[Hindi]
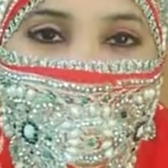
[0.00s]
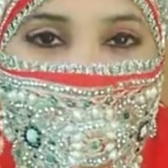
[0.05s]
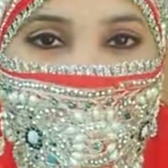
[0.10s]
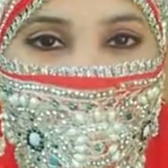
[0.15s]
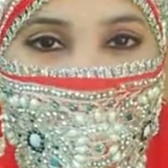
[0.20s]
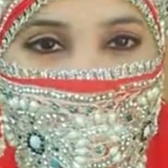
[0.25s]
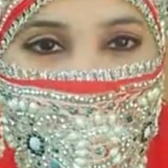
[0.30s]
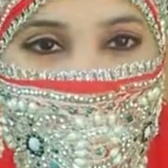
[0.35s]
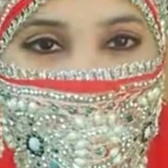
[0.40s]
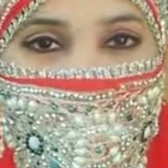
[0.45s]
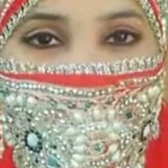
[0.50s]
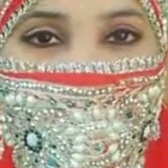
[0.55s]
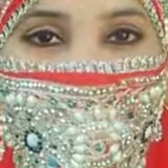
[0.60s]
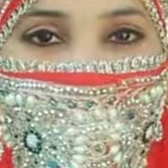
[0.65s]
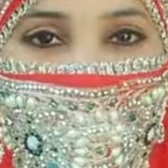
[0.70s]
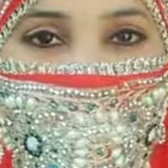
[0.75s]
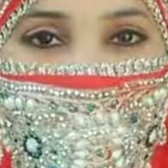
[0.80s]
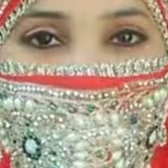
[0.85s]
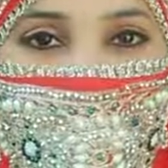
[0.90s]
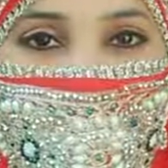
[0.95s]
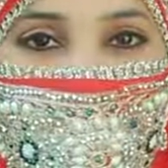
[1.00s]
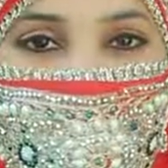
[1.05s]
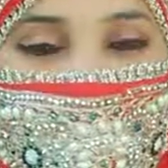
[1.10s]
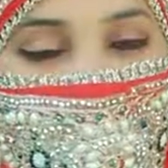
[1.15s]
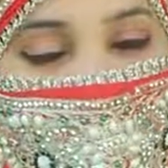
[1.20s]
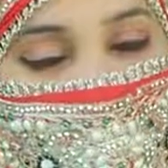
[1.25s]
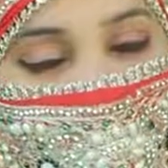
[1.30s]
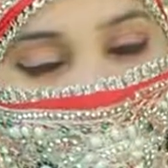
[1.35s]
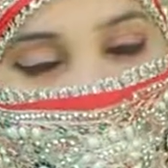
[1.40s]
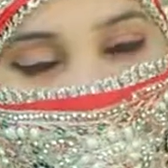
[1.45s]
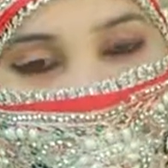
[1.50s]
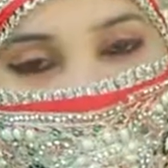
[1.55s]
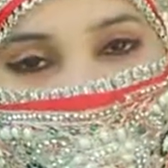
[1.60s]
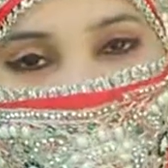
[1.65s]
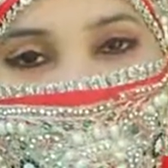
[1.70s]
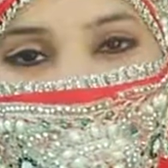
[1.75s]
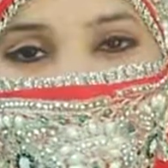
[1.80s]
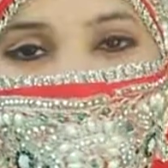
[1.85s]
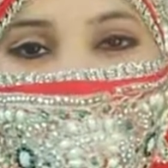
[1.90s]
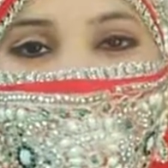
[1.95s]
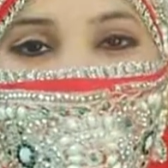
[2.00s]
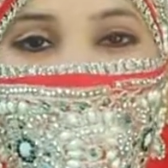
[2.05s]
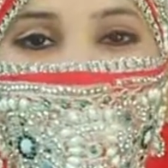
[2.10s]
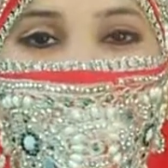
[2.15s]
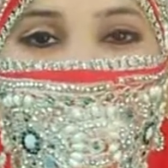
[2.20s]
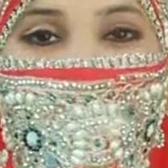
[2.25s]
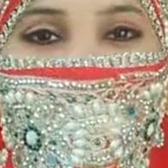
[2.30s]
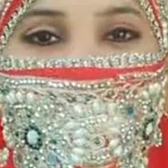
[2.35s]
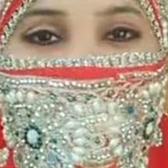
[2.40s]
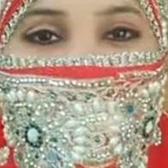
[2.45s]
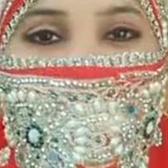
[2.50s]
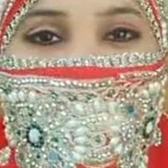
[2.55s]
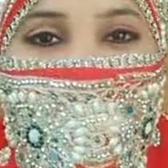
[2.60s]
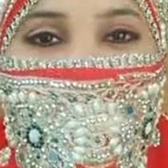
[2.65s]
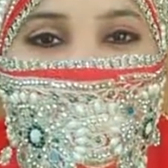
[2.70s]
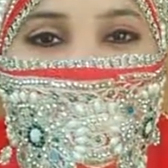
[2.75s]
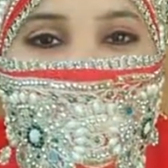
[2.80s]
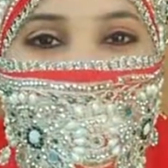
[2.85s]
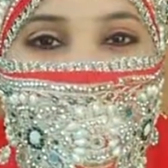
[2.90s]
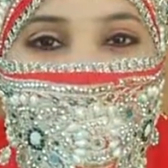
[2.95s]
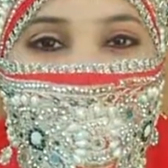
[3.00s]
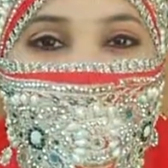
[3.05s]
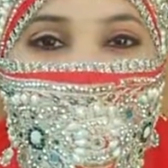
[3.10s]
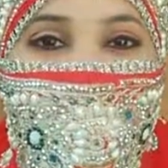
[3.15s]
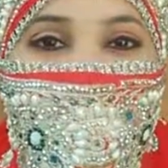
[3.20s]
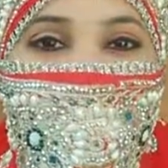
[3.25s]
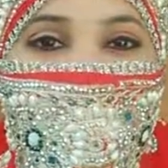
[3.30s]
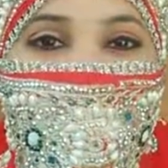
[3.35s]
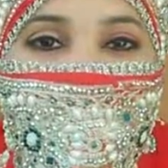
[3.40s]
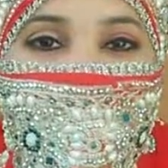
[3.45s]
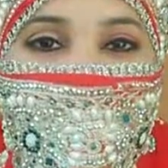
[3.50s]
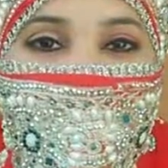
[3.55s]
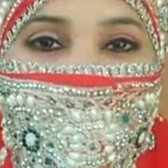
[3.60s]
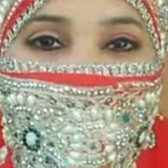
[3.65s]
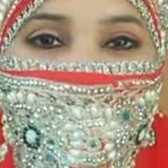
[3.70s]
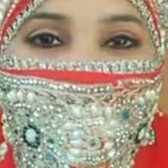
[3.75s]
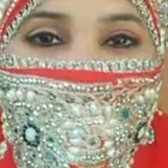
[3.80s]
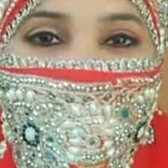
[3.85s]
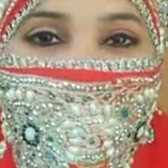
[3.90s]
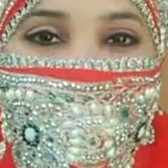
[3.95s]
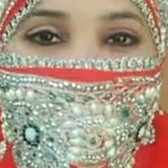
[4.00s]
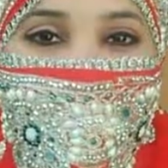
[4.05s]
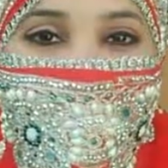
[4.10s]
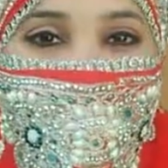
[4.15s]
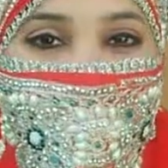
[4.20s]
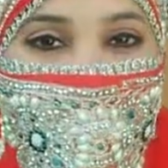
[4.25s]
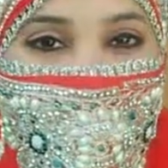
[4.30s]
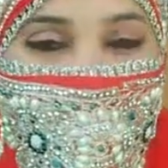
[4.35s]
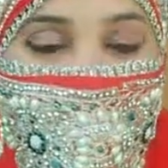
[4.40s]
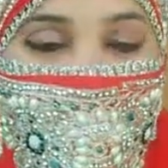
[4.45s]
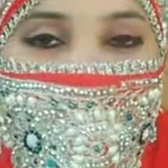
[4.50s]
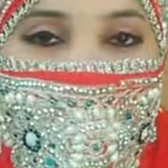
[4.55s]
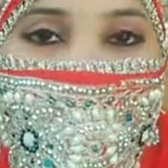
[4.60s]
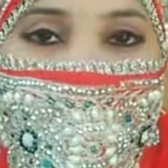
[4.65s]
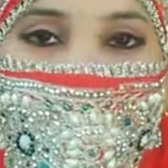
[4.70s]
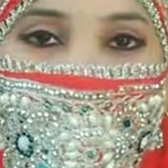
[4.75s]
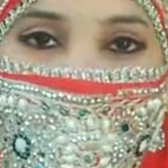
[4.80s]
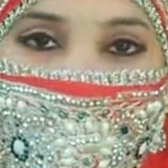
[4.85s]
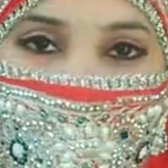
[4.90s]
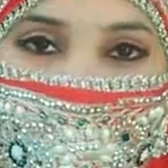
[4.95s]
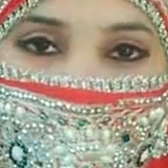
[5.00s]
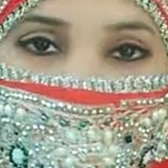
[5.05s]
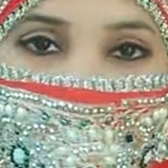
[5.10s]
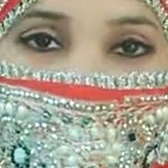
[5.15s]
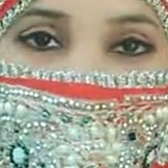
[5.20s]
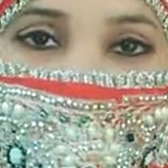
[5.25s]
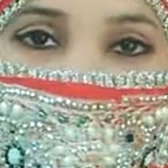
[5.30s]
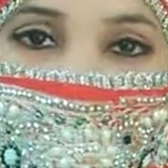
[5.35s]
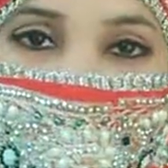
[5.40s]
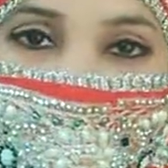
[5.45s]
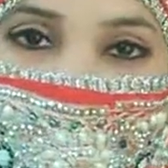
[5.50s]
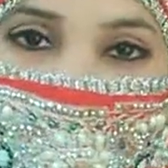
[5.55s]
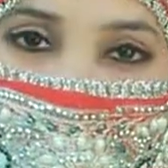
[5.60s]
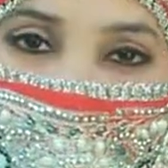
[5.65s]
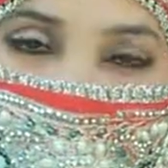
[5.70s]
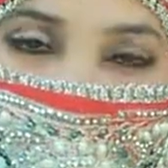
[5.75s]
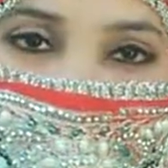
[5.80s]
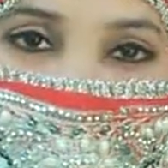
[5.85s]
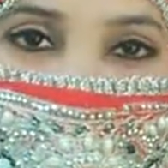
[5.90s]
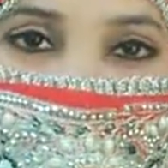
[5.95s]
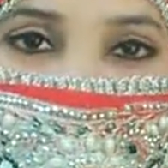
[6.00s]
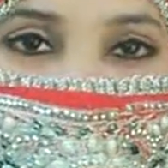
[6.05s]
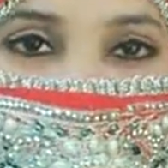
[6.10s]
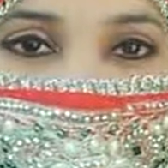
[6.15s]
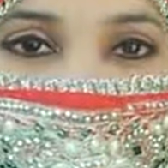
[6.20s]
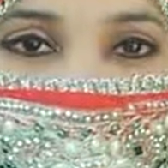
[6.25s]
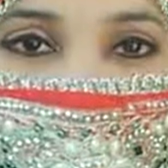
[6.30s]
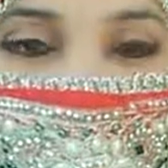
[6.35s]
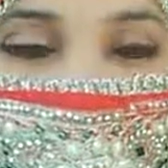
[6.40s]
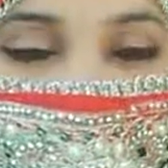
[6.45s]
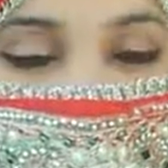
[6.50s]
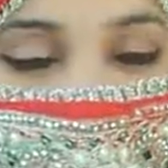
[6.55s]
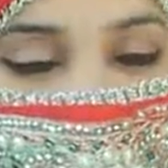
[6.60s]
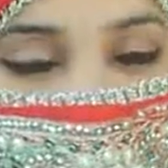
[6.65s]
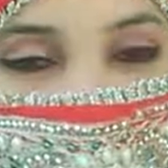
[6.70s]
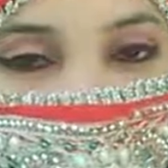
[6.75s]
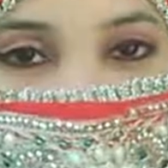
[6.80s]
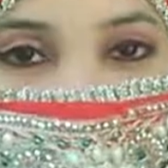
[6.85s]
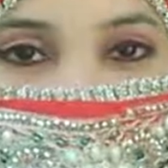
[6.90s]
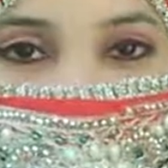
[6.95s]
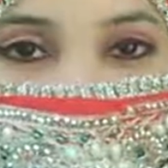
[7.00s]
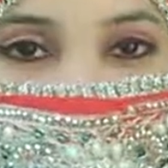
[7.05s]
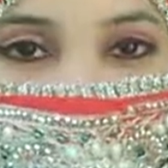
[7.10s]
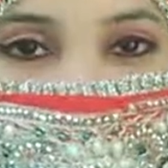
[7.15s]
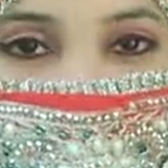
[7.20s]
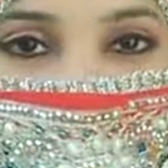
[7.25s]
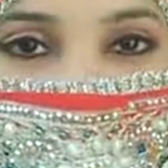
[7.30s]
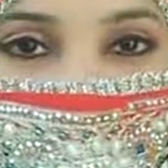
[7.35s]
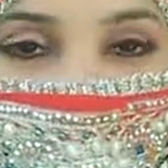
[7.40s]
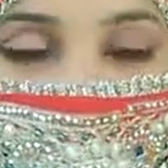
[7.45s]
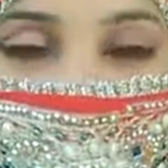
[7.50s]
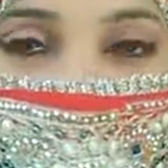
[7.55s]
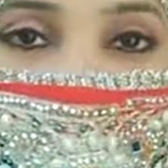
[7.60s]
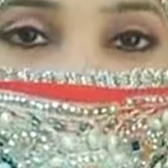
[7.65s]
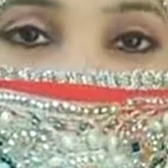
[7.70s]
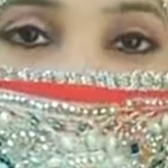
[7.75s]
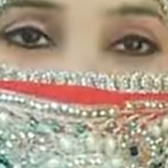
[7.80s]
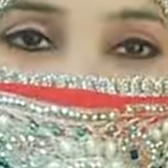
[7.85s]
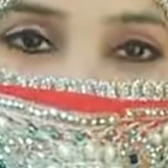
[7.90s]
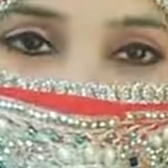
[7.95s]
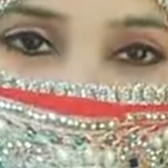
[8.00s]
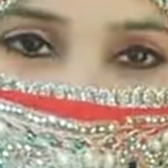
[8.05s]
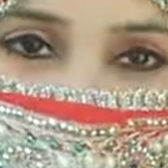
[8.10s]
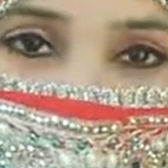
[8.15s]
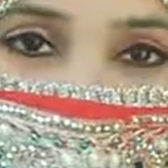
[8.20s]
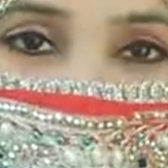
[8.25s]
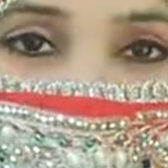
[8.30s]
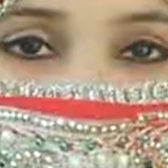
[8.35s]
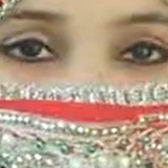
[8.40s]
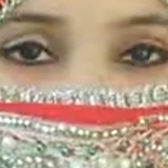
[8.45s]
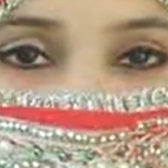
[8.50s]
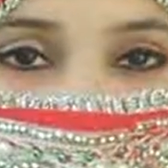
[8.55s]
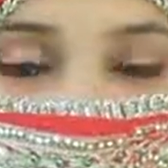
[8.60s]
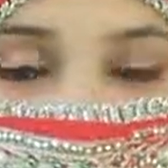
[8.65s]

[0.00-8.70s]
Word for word: भी जिंदा रहने की आदत सी हो गई किसी को प्यार इतना देना कि हद न रहे किसी को प्यार